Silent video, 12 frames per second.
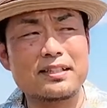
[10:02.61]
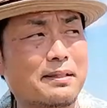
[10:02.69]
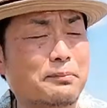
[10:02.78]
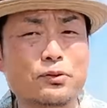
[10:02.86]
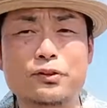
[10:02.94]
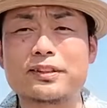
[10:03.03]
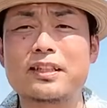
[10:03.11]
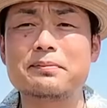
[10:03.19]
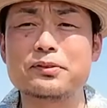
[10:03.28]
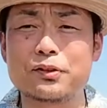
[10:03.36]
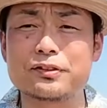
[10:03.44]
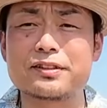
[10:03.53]
元西
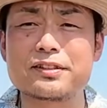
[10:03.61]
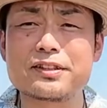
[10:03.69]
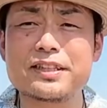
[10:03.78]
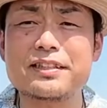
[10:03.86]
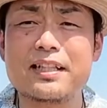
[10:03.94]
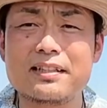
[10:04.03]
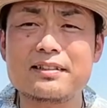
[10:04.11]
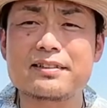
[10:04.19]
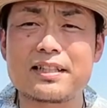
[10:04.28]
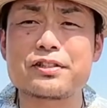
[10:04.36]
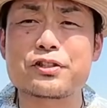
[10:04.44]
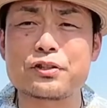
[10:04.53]
武の鈴木健
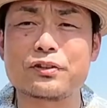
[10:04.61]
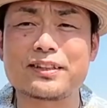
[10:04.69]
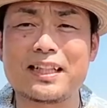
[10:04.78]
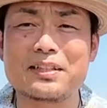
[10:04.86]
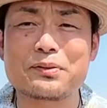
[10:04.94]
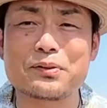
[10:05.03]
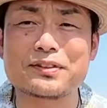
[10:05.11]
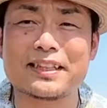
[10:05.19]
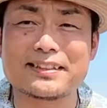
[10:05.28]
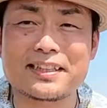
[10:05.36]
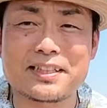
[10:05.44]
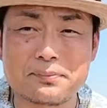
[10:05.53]
選手の最後の
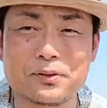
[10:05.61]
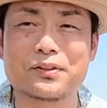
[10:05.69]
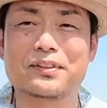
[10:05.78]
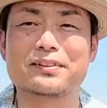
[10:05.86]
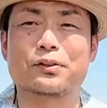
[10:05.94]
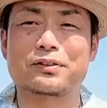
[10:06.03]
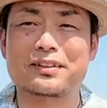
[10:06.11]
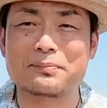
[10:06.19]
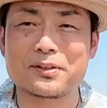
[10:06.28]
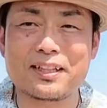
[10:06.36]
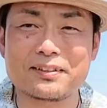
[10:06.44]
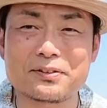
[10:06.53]
打席もとって
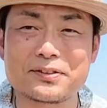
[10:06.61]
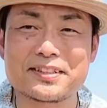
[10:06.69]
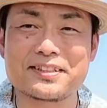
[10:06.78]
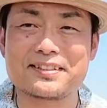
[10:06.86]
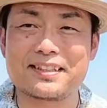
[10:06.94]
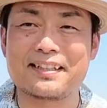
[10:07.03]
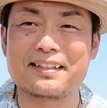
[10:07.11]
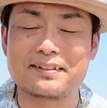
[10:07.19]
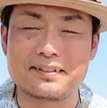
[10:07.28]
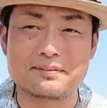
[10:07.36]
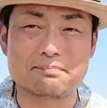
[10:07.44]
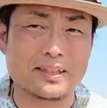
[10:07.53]
も感動するんで、
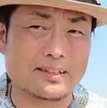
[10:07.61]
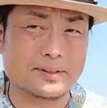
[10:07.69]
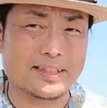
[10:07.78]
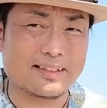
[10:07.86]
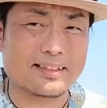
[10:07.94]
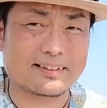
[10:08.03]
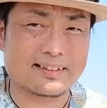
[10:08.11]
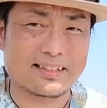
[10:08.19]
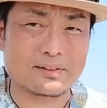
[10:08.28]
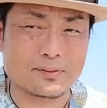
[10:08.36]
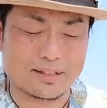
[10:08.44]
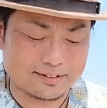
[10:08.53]
まだ見てなかったら
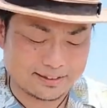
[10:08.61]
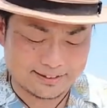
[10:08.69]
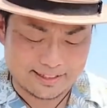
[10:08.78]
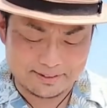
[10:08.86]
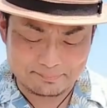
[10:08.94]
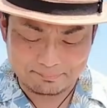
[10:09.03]
ご覧ください。